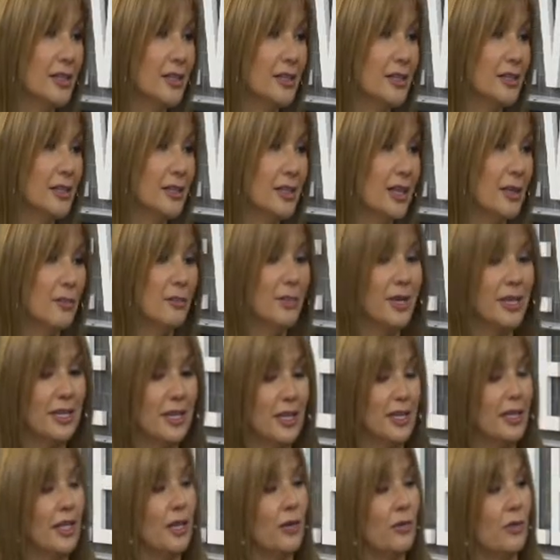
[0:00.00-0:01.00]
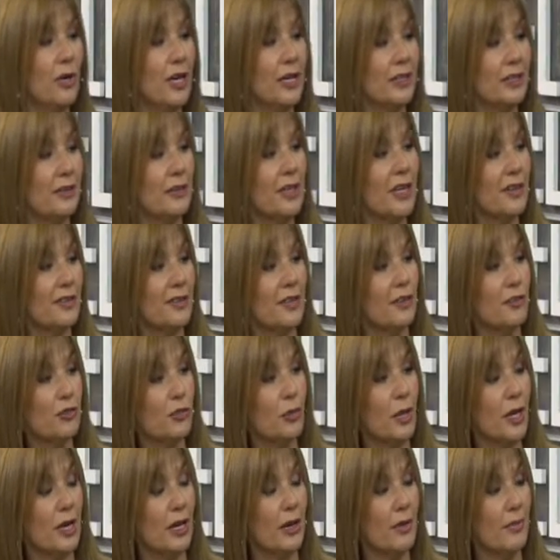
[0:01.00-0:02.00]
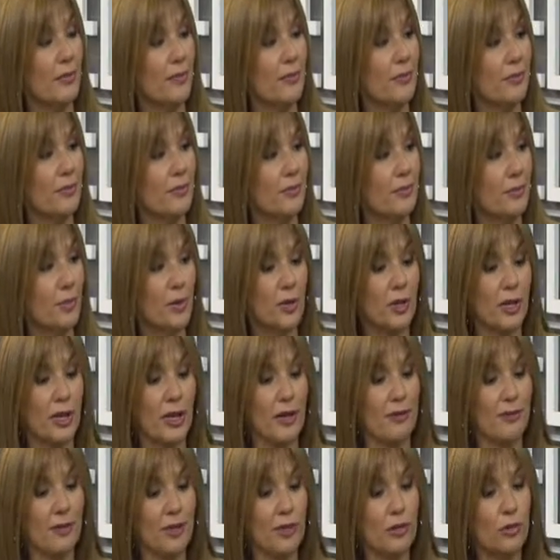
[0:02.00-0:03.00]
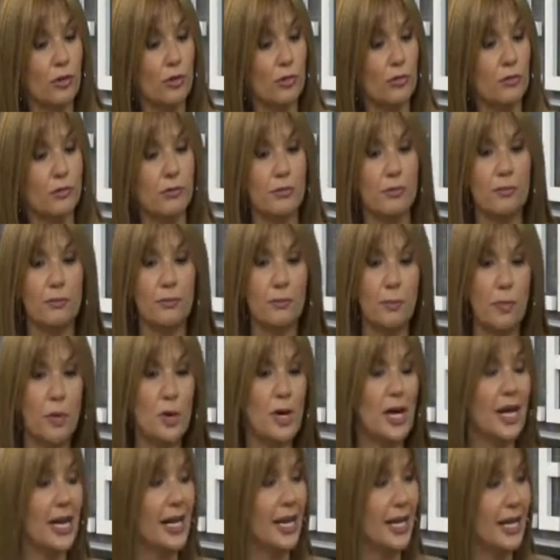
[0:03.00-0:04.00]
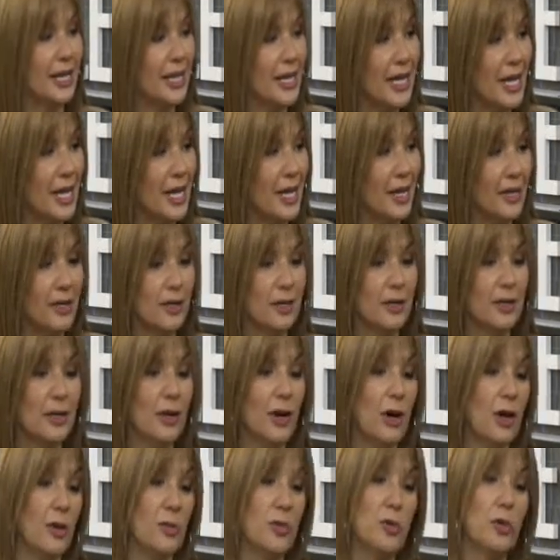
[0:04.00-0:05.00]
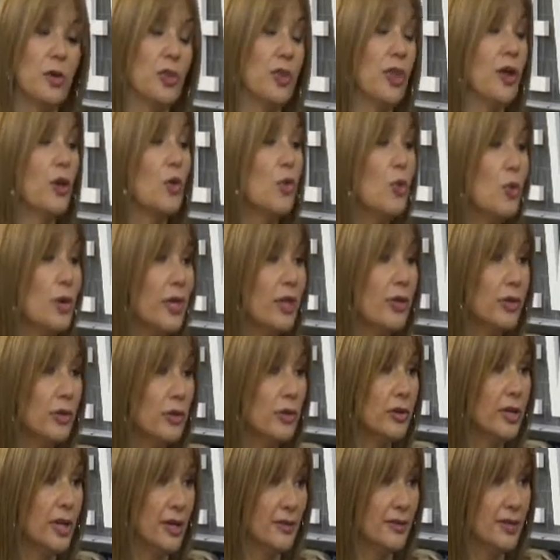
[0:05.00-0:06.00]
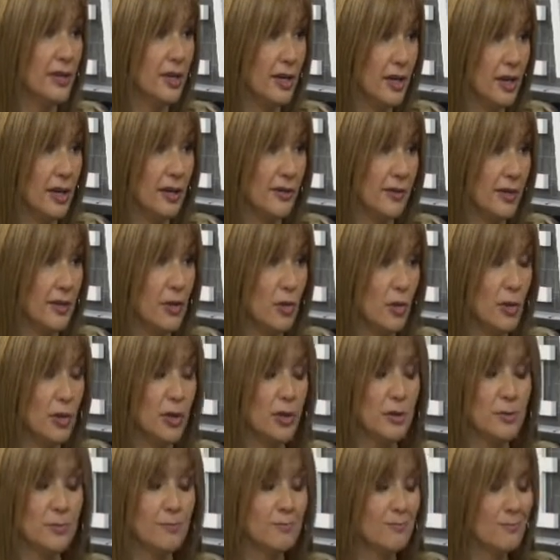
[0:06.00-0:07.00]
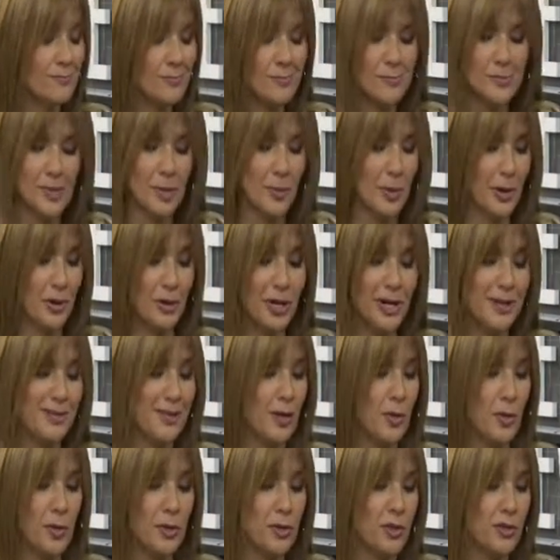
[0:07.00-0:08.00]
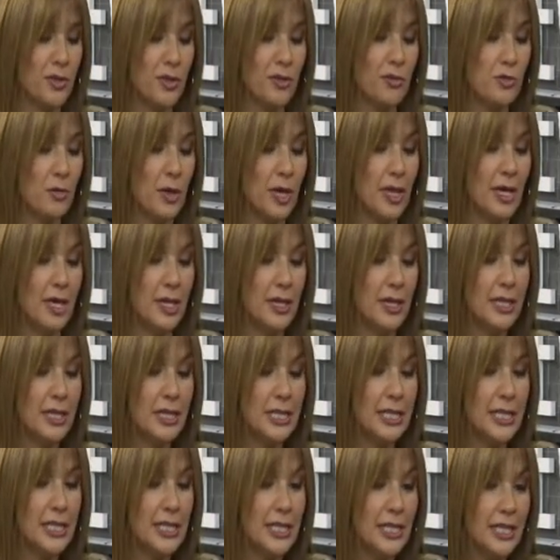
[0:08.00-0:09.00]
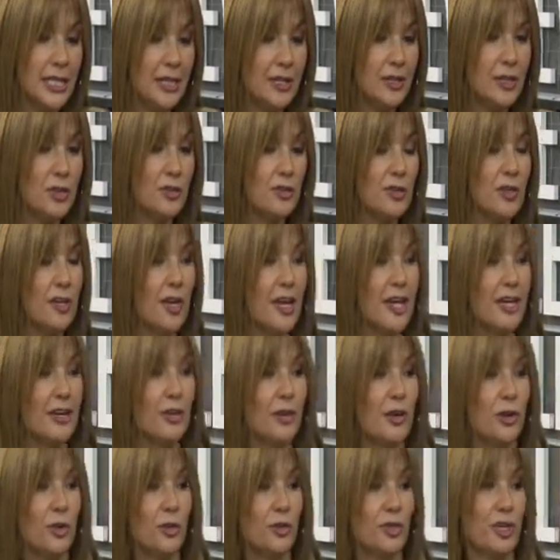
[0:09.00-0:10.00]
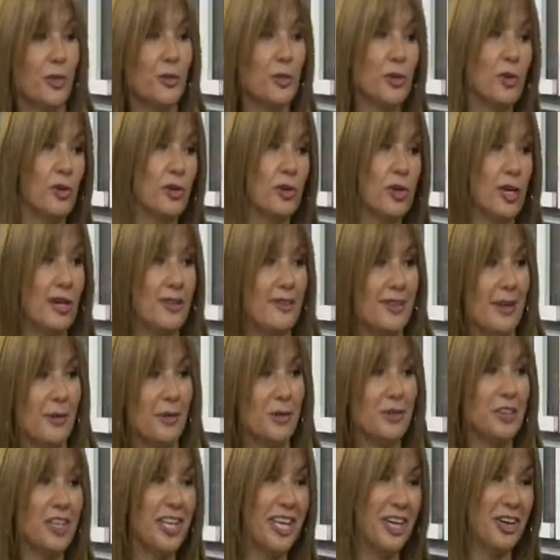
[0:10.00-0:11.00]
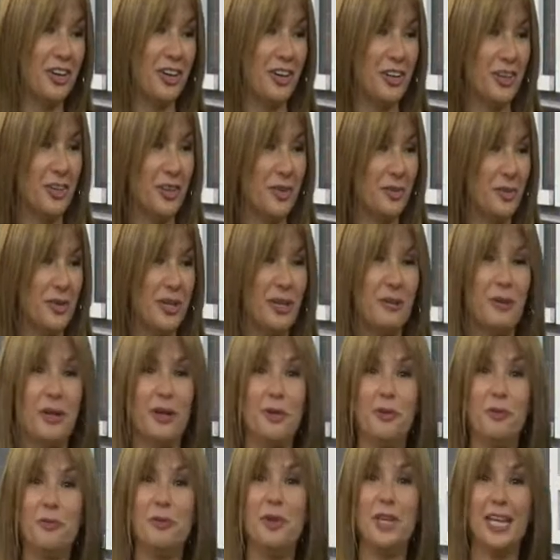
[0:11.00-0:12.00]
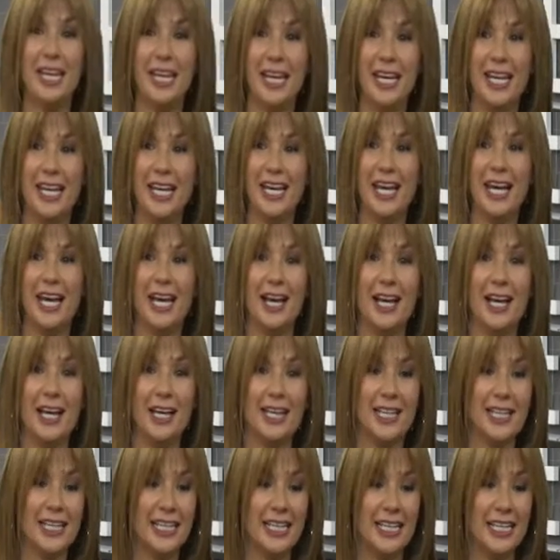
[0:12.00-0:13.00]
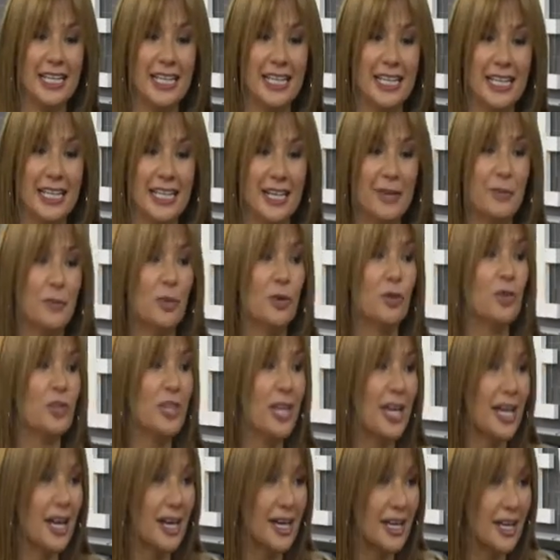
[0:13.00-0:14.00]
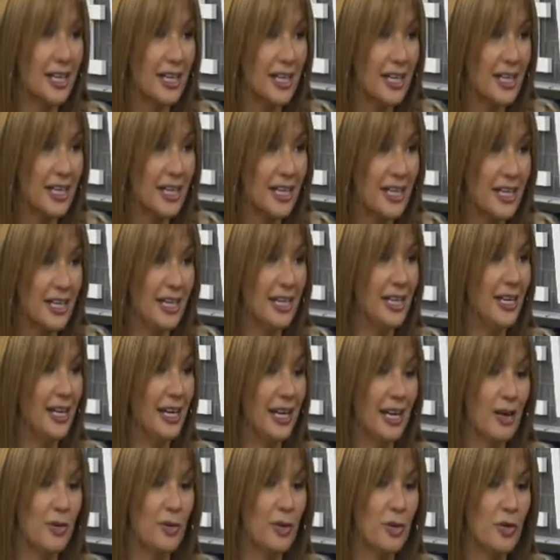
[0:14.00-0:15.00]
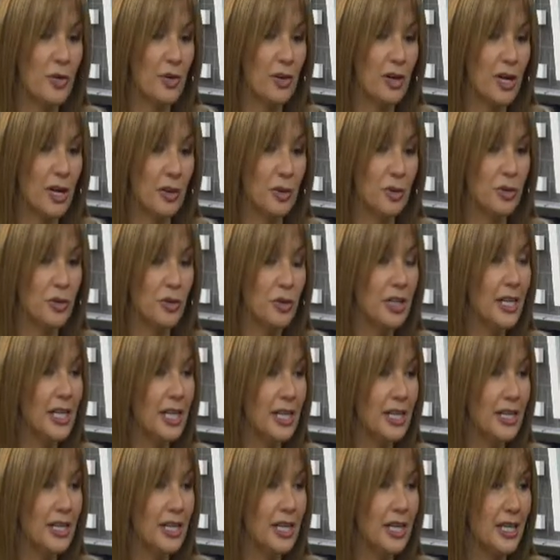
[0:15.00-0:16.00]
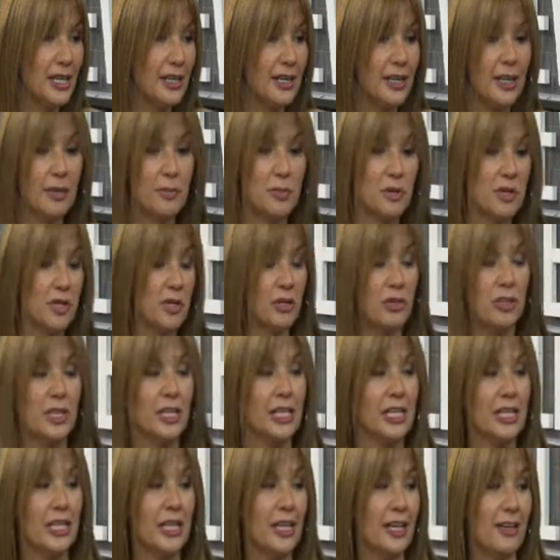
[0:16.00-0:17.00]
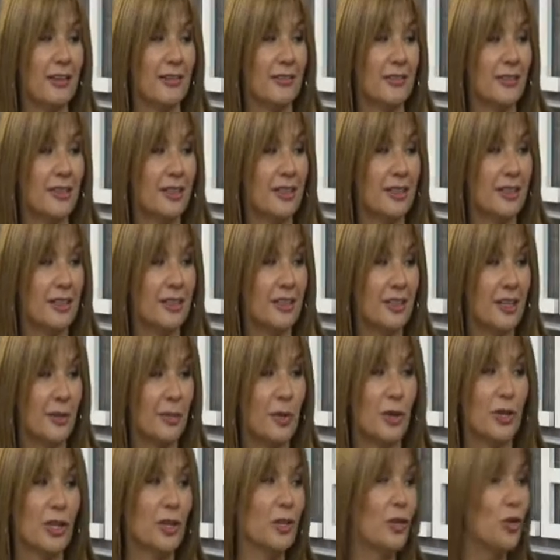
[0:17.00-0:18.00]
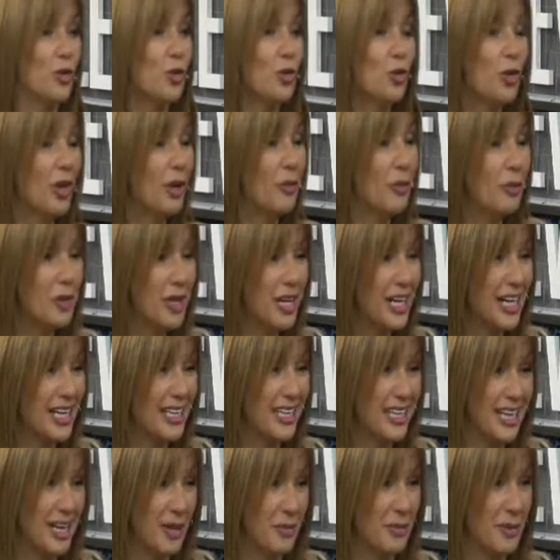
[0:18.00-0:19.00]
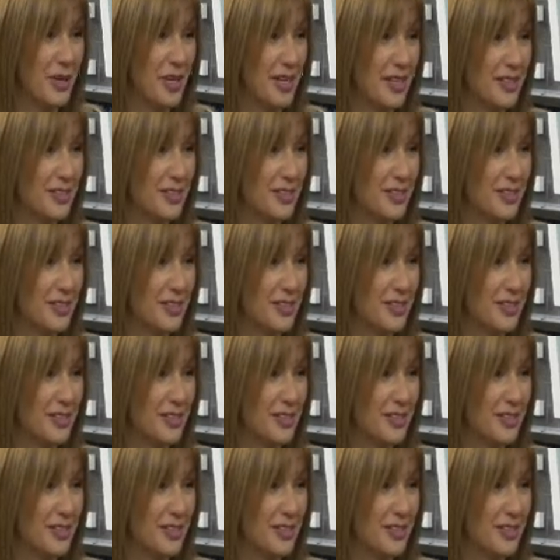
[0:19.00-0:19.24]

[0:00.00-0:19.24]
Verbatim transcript: en mantener una actividad sexual, porque ha sido poca calidad, a lo mejor descuido en ese, encuentro, sexual, y entonces ahí nos encontramos con el saboteo, porque el varón viene a remontar eh, a lo mejor la cuestión eréctil y la mujer no tiene interés y por lo tanto no colabora en la terapia. quizás